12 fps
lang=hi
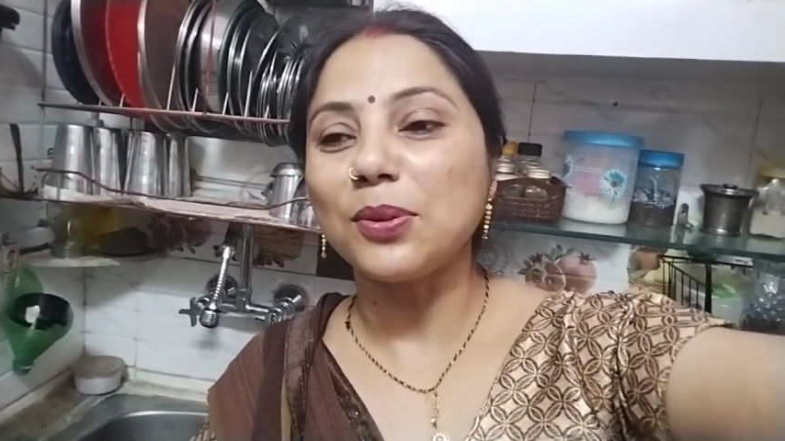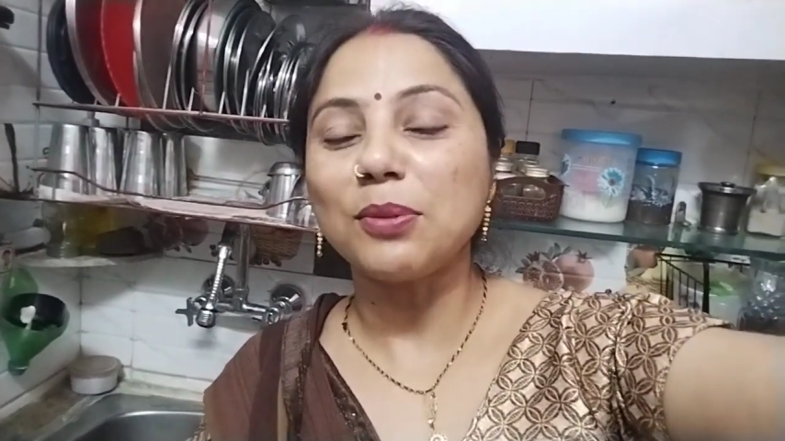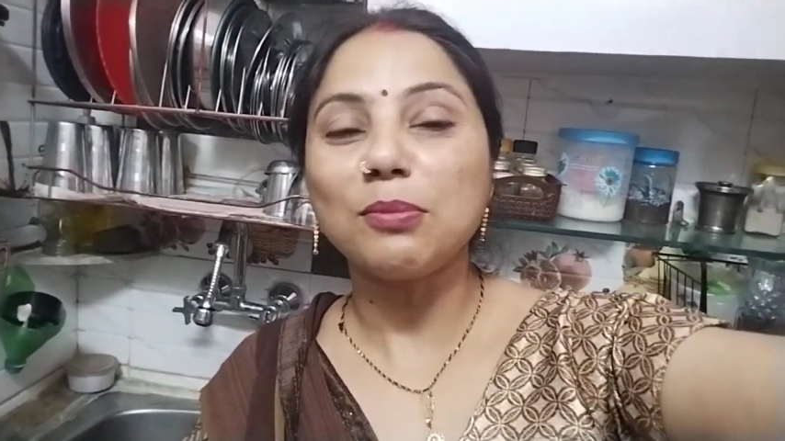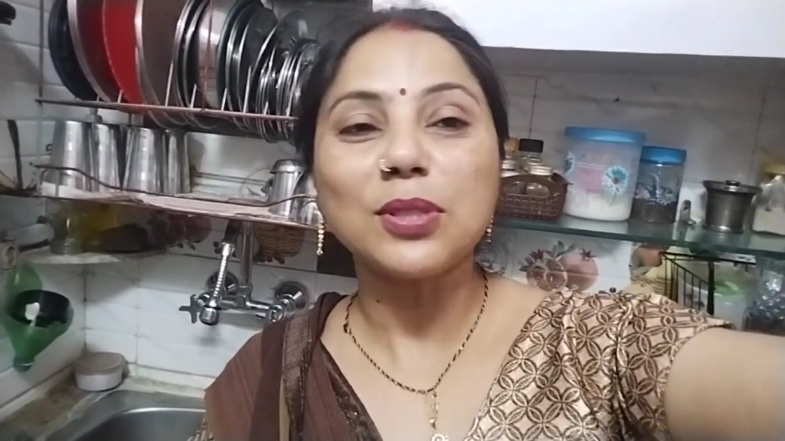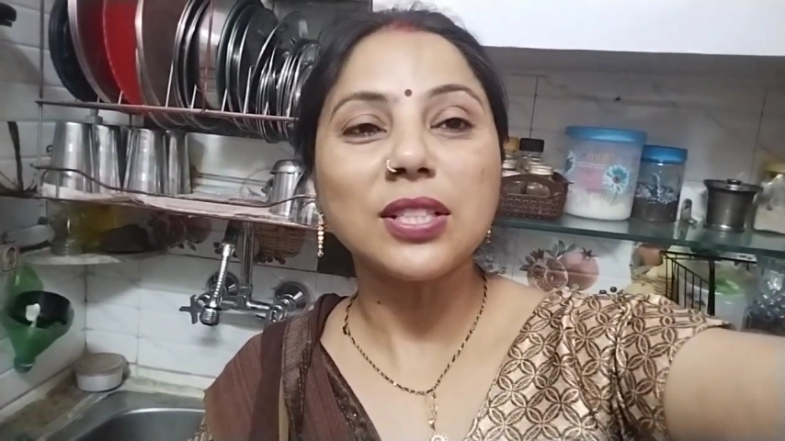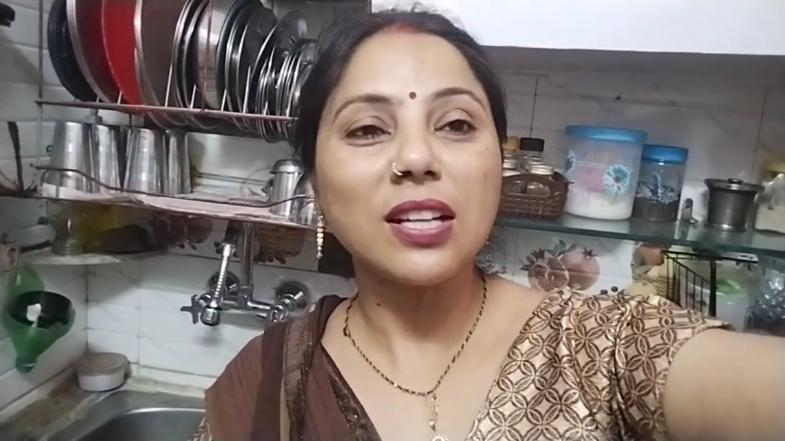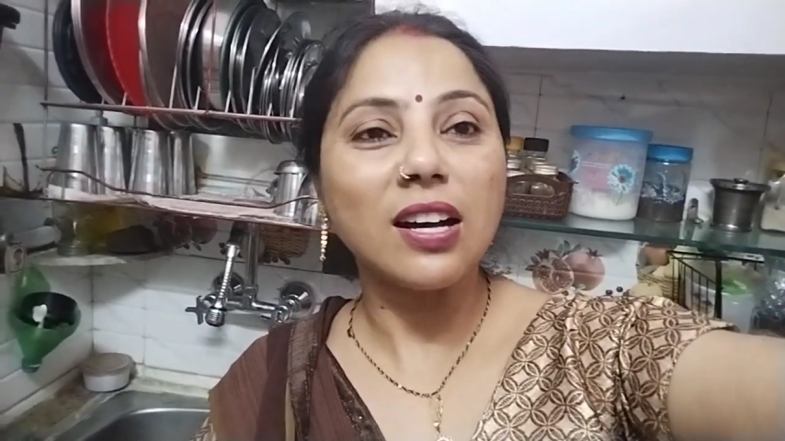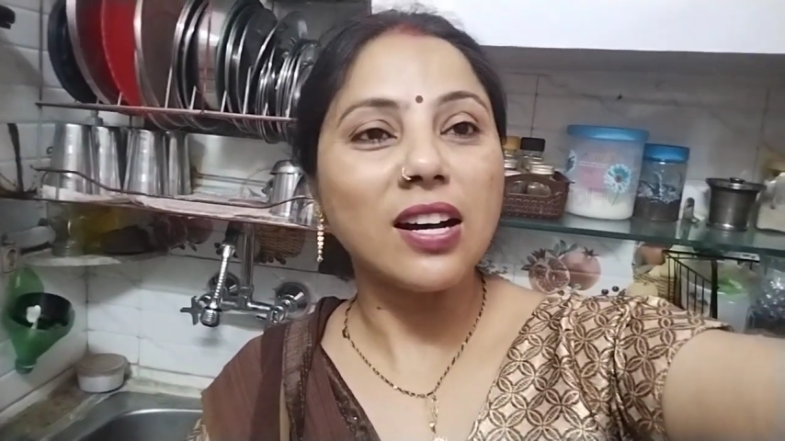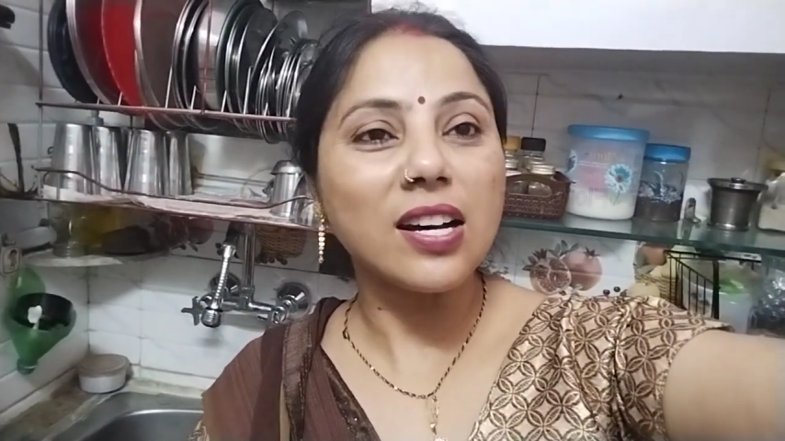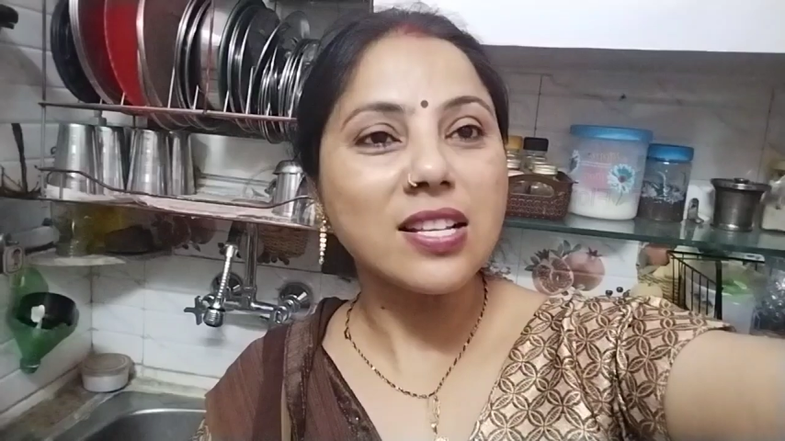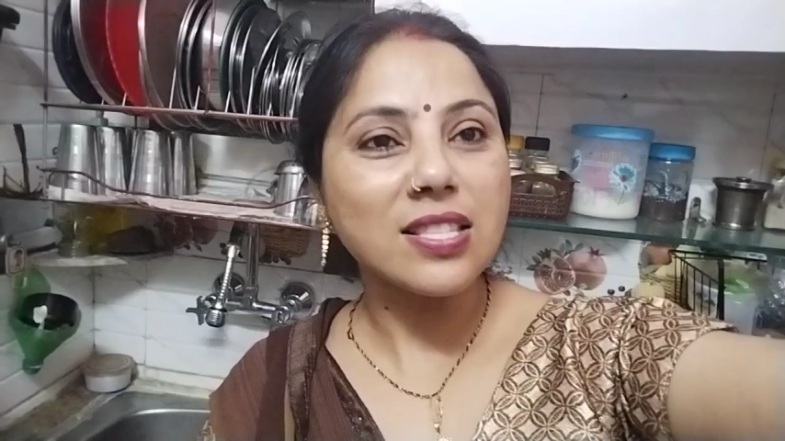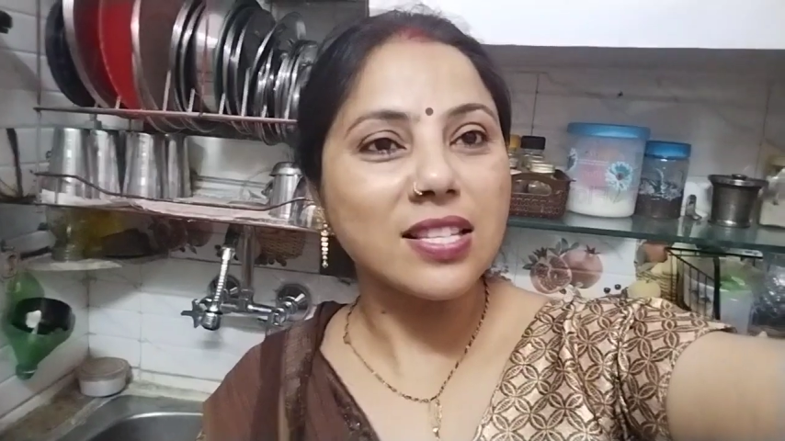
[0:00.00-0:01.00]
हो मुझे
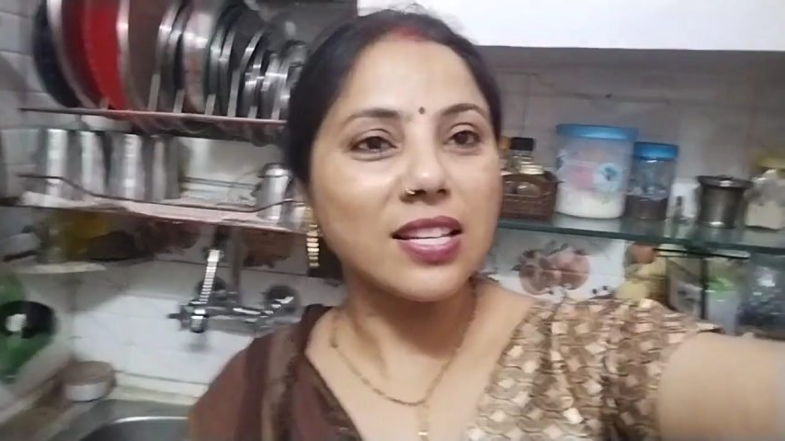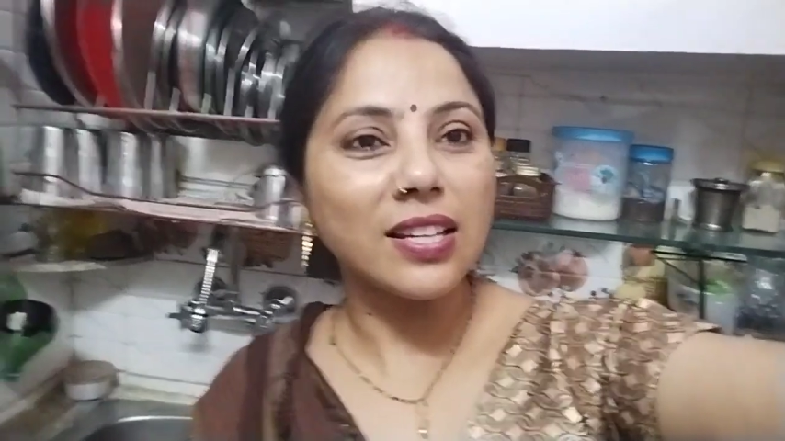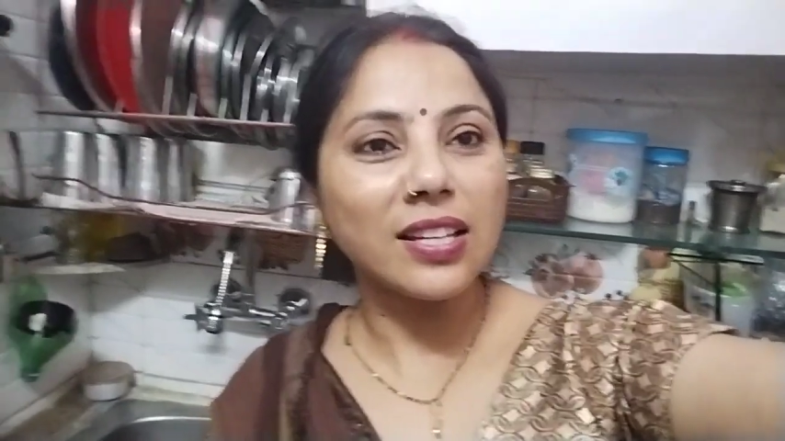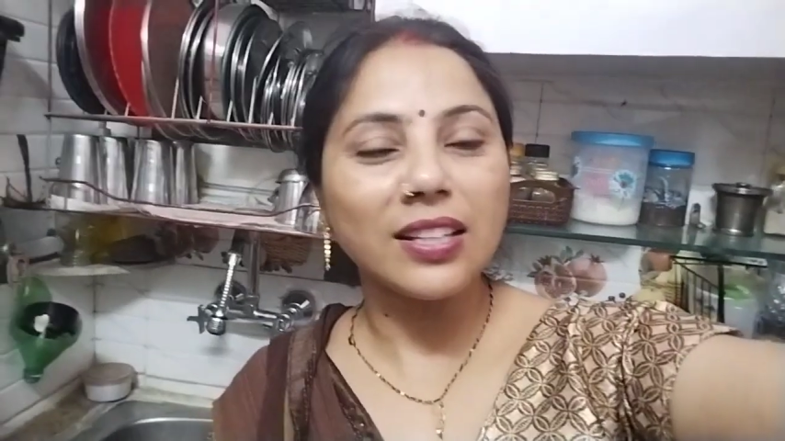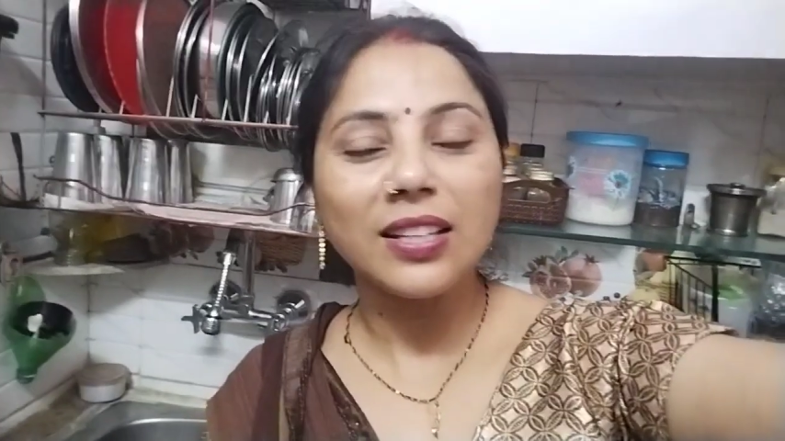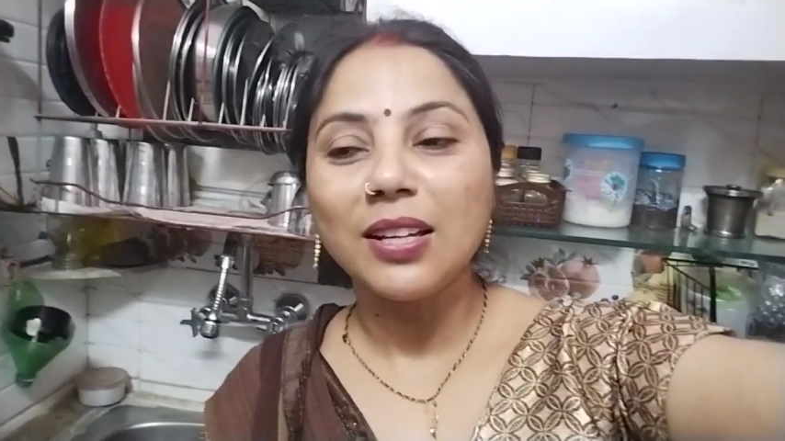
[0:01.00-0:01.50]
कहाँ से